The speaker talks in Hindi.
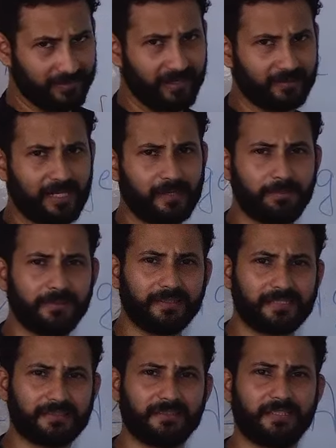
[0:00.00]
टाइपिंग
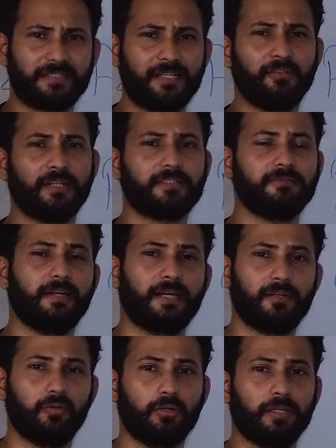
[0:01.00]
टेस्ट या सैनिटरी टेस्ट
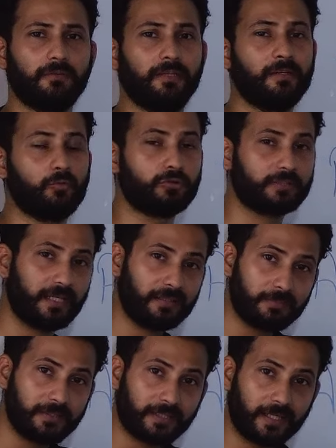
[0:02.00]
वगैरह होने वाले उसके
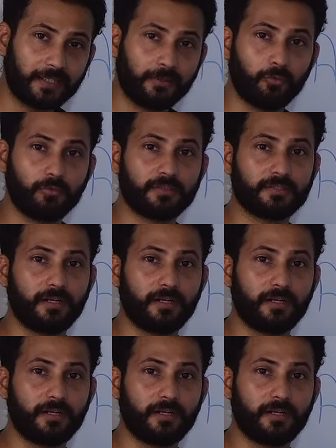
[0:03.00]
एडमिट कार्ड का नोटिस आ